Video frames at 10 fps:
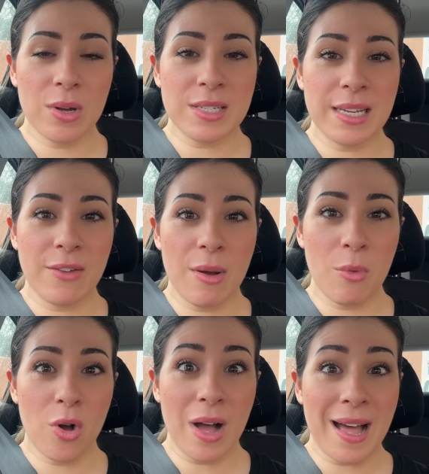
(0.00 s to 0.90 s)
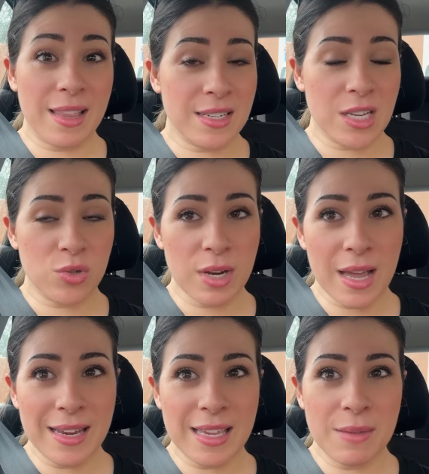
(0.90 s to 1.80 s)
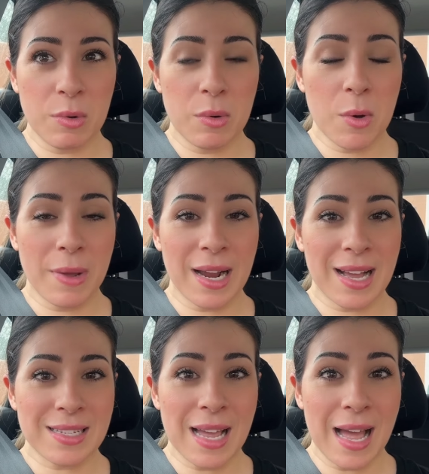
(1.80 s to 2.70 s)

así que vamos a desayunar y me vuelvo para casa